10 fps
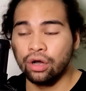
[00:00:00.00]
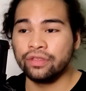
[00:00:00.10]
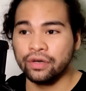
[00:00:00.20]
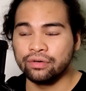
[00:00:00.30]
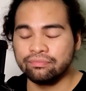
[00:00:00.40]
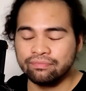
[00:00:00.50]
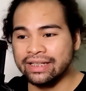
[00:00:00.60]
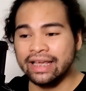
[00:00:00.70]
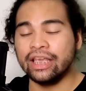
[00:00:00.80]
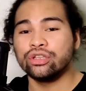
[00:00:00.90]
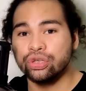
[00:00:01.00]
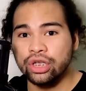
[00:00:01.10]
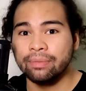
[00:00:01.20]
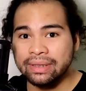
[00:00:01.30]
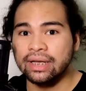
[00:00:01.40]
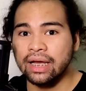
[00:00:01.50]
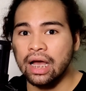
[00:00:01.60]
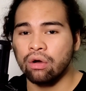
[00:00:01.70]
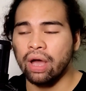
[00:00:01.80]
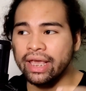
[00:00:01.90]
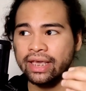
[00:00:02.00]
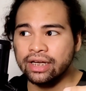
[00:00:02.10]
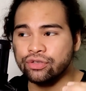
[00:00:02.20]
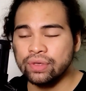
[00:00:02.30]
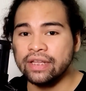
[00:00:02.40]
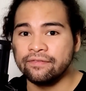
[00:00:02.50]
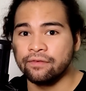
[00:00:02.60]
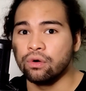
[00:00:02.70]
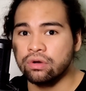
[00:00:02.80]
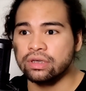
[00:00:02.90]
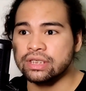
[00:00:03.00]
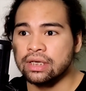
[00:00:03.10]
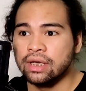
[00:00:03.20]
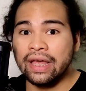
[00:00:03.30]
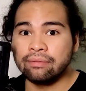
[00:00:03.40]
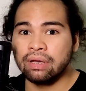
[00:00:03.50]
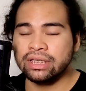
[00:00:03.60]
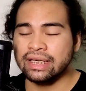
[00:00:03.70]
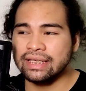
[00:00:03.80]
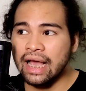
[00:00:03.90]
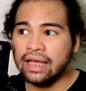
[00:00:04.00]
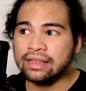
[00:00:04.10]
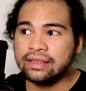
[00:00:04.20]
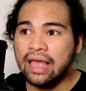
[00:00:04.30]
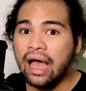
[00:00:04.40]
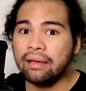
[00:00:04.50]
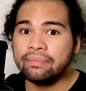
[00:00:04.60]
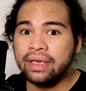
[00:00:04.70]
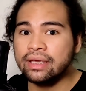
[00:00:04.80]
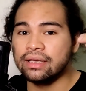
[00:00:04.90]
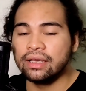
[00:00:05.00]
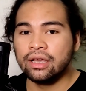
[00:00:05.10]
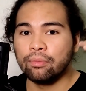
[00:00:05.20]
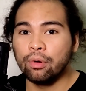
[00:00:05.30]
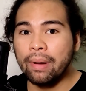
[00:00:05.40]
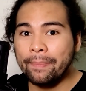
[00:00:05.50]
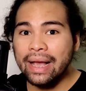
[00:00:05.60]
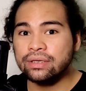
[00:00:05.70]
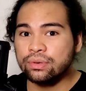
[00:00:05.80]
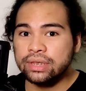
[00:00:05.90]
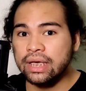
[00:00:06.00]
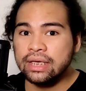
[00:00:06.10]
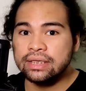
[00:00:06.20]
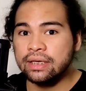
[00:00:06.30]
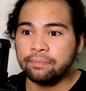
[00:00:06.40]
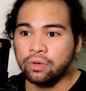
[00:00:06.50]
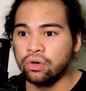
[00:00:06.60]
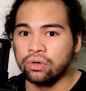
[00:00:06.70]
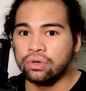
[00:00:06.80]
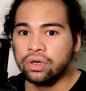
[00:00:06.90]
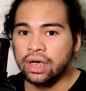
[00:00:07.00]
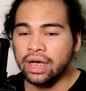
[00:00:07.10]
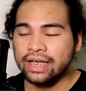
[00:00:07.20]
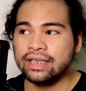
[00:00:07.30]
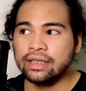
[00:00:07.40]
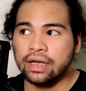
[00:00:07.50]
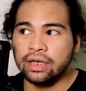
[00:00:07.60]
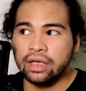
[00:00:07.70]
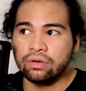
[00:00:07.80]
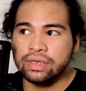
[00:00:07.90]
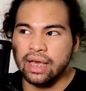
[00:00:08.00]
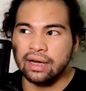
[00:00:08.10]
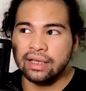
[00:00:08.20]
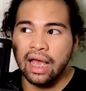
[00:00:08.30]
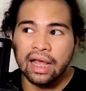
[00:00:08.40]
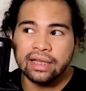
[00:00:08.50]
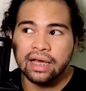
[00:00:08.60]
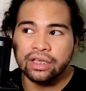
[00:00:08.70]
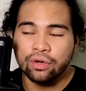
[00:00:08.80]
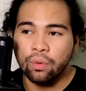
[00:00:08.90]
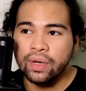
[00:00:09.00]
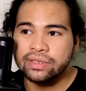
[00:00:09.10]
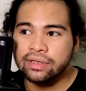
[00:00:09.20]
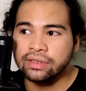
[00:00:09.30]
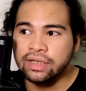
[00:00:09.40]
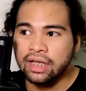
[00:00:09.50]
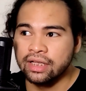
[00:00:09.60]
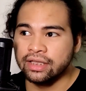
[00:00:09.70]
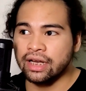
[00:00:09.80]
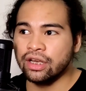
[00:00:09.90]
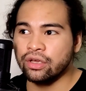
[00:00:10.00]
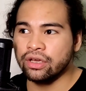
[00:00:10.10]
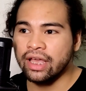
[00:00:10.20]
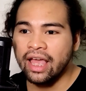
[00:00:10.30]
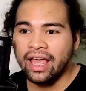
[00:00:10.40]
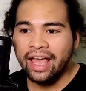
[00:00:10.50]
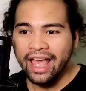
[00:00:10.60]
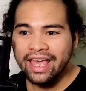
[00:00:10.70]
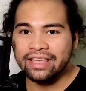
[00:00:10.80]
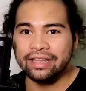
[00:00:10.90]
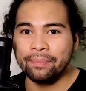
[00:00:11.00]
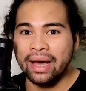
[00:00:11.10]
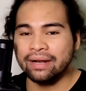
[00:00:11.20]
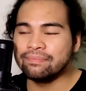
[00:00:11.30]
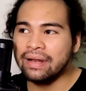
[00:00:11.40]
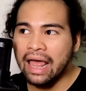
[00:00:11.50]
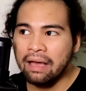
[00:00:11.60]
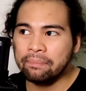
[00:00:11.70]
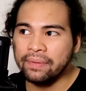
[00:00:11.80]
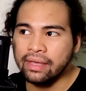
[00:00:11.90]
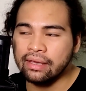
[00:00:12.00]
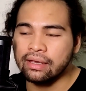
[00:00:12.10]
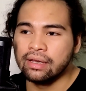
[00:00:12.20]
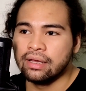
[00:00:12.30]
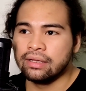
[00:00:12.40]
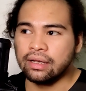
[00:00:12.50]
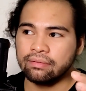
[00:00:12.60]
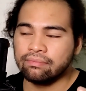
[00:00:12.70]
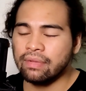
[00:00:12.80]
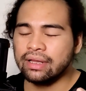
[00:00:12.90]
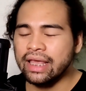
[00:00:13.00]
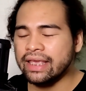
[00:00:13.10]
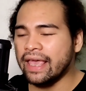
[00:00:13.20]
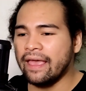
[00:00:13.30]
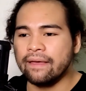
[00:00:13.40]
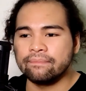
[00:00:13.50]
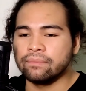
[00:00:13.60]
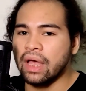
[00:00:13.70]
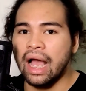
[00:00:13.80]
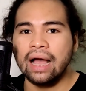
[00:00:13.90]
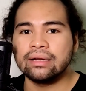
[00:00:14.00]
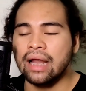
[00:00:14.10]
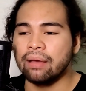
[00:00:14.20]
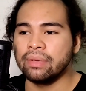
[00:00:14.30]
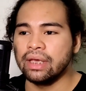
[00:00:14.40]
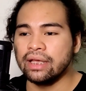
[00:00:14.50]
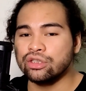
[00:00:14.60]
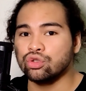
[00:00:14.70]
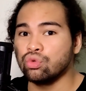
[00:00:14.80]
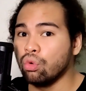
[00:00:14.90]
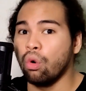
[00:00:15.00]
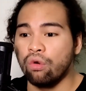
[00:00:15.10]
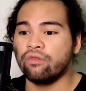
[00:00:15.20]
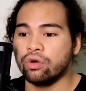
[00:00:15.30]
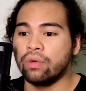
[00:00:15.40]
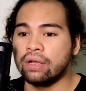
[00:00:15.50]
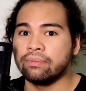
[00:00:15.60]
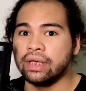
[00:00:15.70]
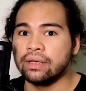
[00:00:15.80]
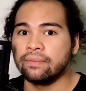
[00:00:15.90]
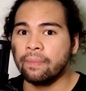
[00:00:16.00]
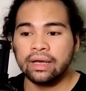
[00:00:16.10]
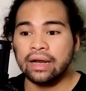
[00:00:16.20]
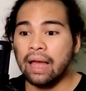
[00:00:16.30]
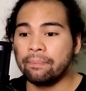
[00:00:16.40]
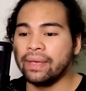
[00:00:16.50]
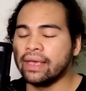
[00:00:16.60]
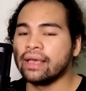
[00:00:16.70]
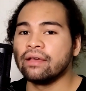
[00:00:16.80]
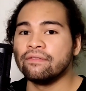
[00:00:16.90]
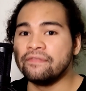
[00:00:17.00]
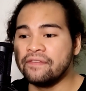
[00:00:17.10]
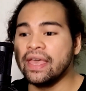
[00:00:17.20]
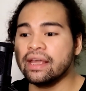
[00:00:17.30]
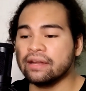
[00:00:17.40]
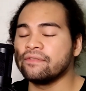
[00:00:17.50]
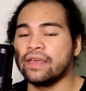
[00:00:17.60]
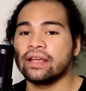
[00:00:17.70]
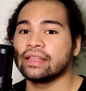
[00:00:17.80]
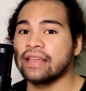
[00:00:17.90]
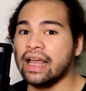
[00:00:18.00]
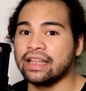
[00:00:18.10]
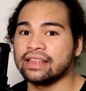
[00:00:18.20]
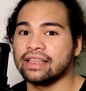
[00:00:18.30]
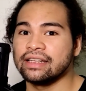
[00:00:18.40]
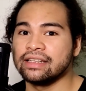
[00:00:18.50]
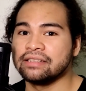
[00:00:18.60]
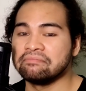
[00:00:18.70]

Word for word: Although, nag-enjoy naman talaga ako. I cannot really focus that much kasi ang daming pumapasok sa isip ko. Kasi narinig ko si Ariana, yung whistle, narinig ko yung hey na parang Blackpink. Na, like, ang dami. It's too overwhelming. Grabe. Very, very talented.